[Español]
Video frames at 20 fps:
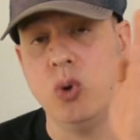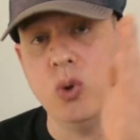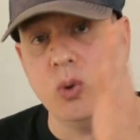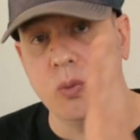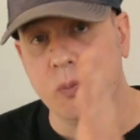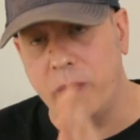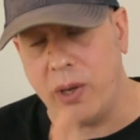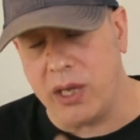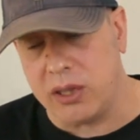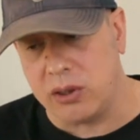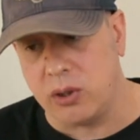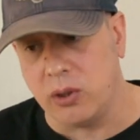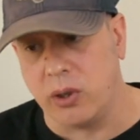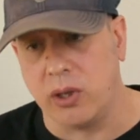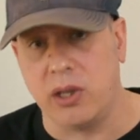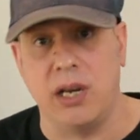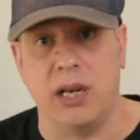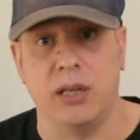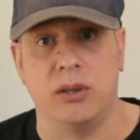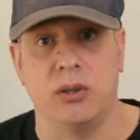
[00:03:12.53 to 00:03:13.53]
y un
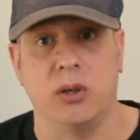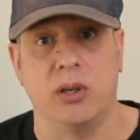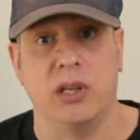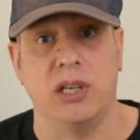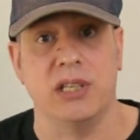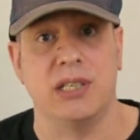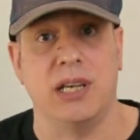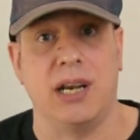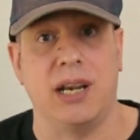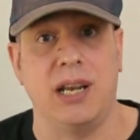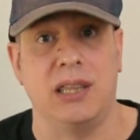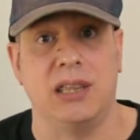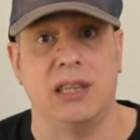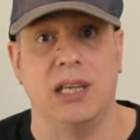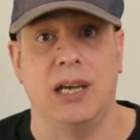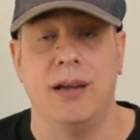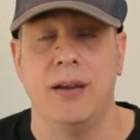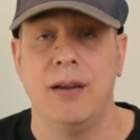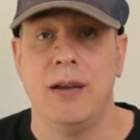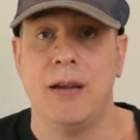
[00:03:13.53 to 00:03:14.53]
vector director de esa
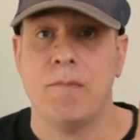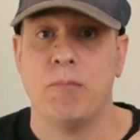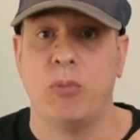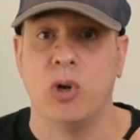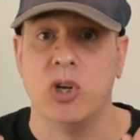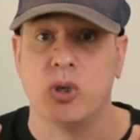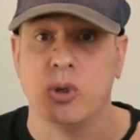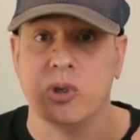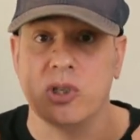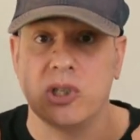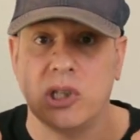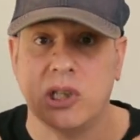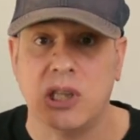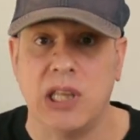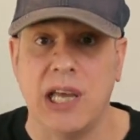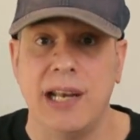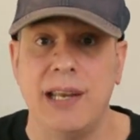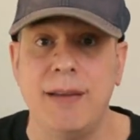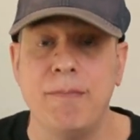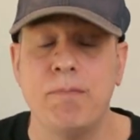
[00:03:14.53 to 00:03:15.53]
recta. Por eso es
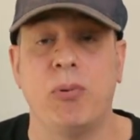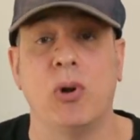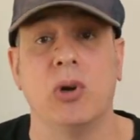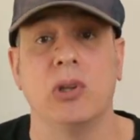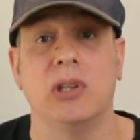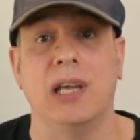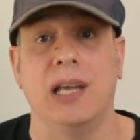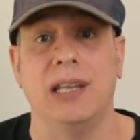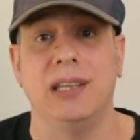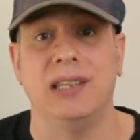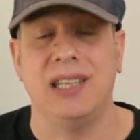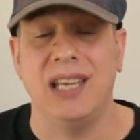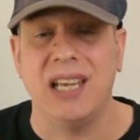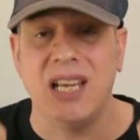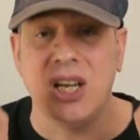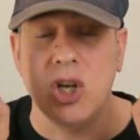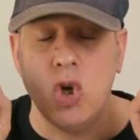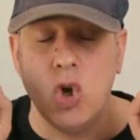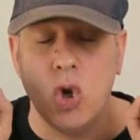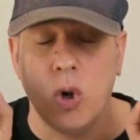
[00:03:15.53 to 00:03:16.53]
tan
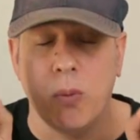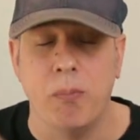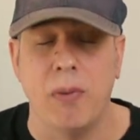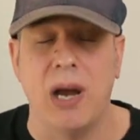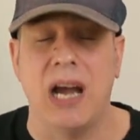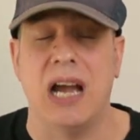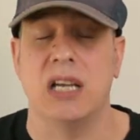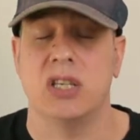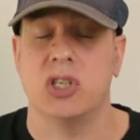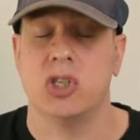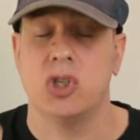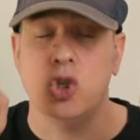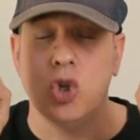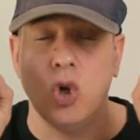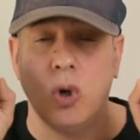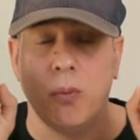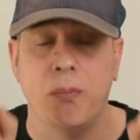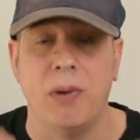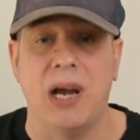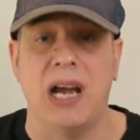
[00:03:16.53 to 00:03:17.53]
importante, lo más,
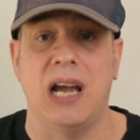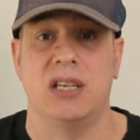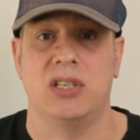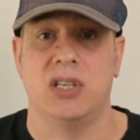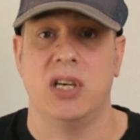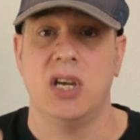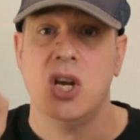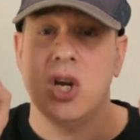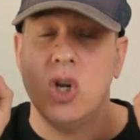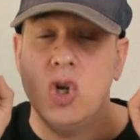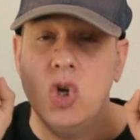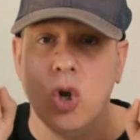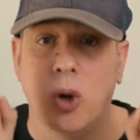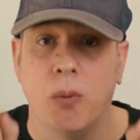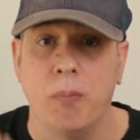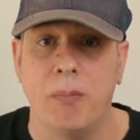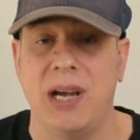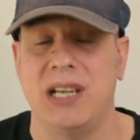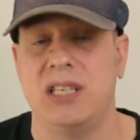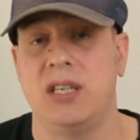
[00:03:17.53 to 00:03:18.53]
lo más, lo
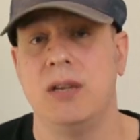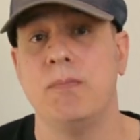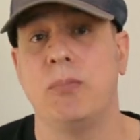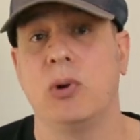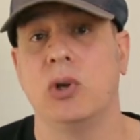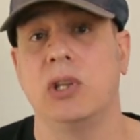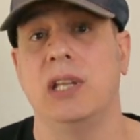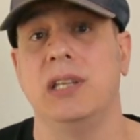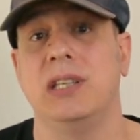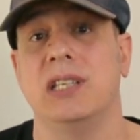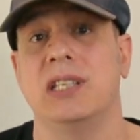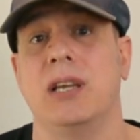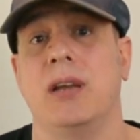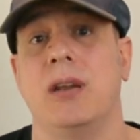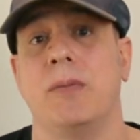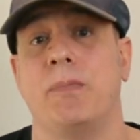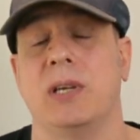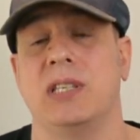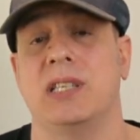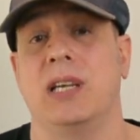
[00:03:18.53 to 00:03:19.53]
más importante es
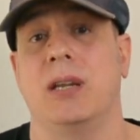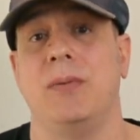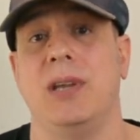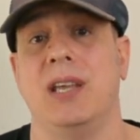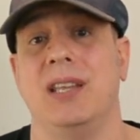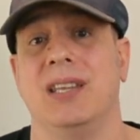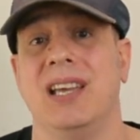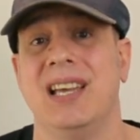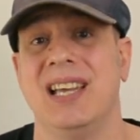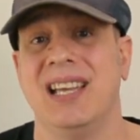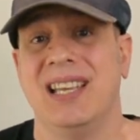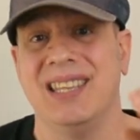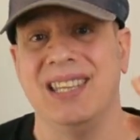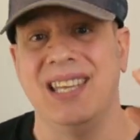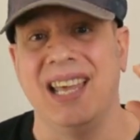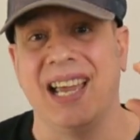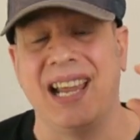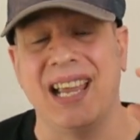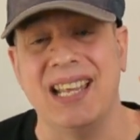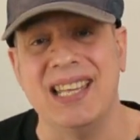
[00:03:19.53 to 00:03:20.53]
saber pasar bien.
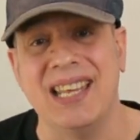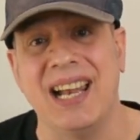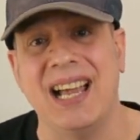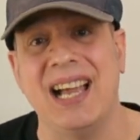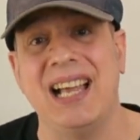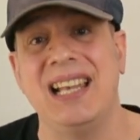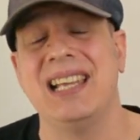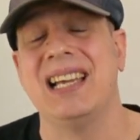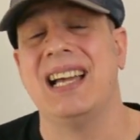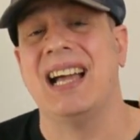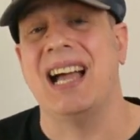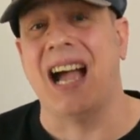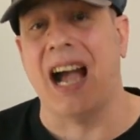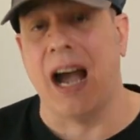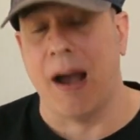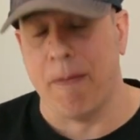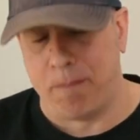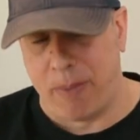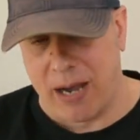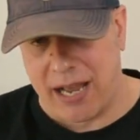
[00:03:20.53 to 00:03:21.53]
De general
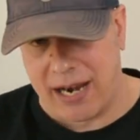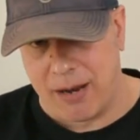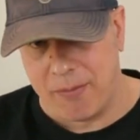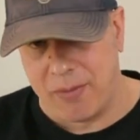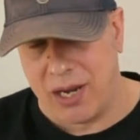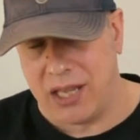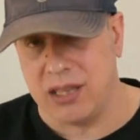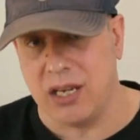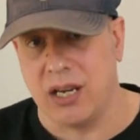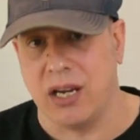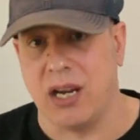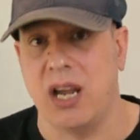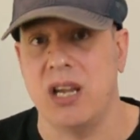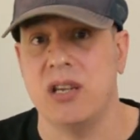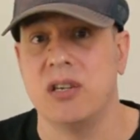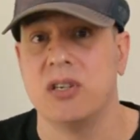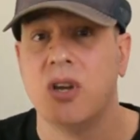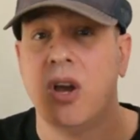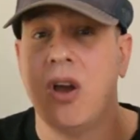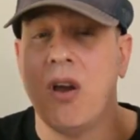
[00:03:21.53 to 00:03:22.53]
a paramétrica.
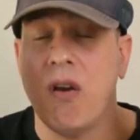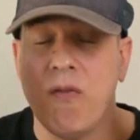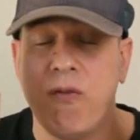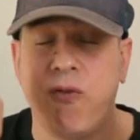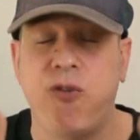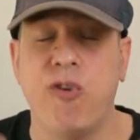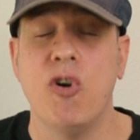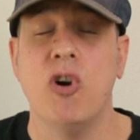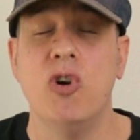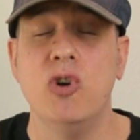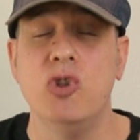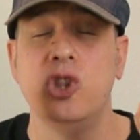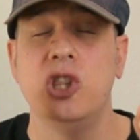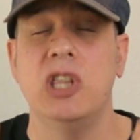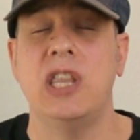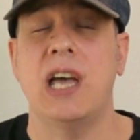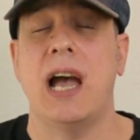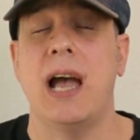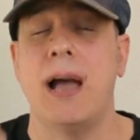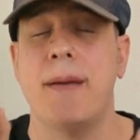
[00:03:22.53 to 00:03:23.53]
Es
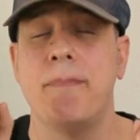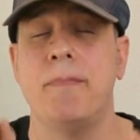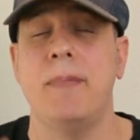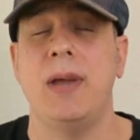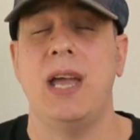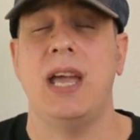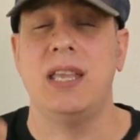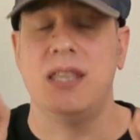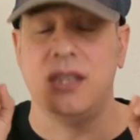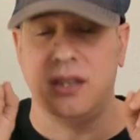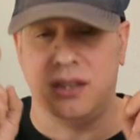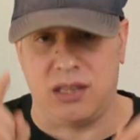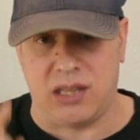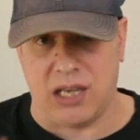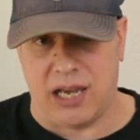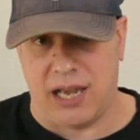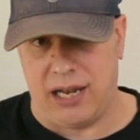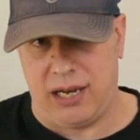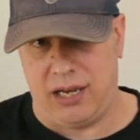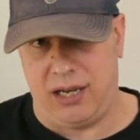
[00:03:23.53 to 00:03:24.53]

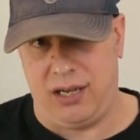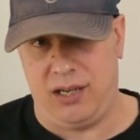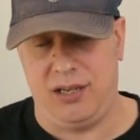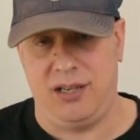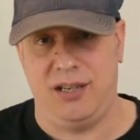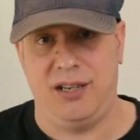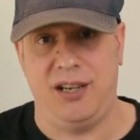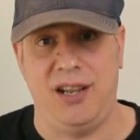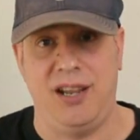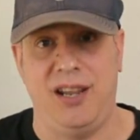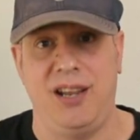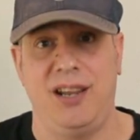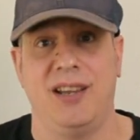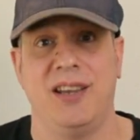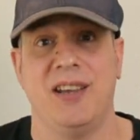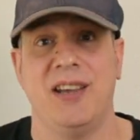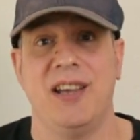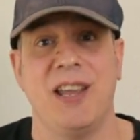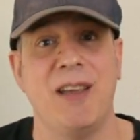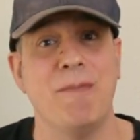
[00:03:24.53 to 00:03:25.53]
fundamental. ¿eh?
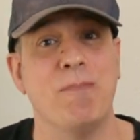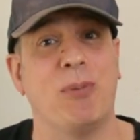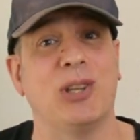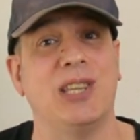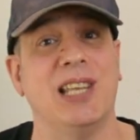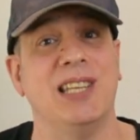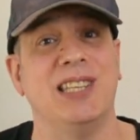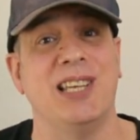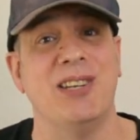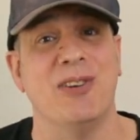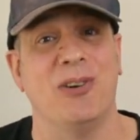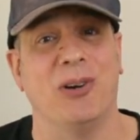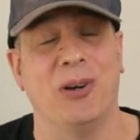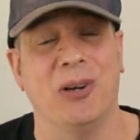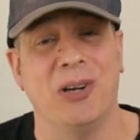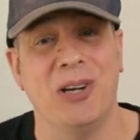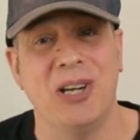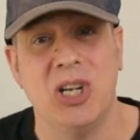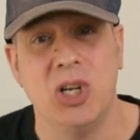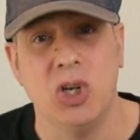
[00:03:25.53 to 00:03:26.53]
Importante
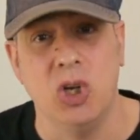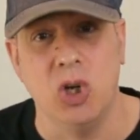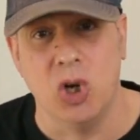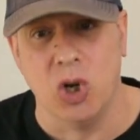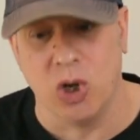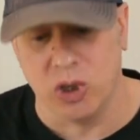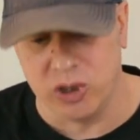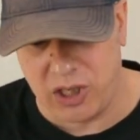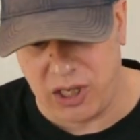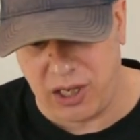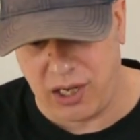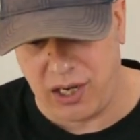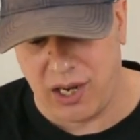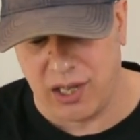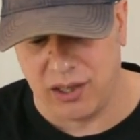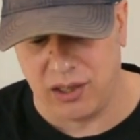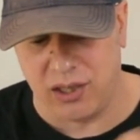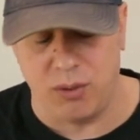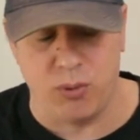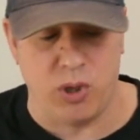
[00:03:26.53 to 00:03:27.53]
no, lo
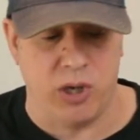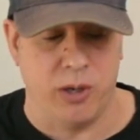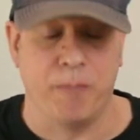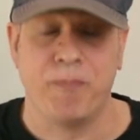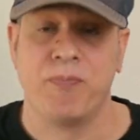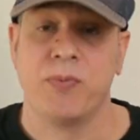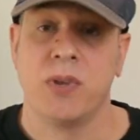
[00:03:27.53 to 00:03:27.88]
siguiente. Bueno,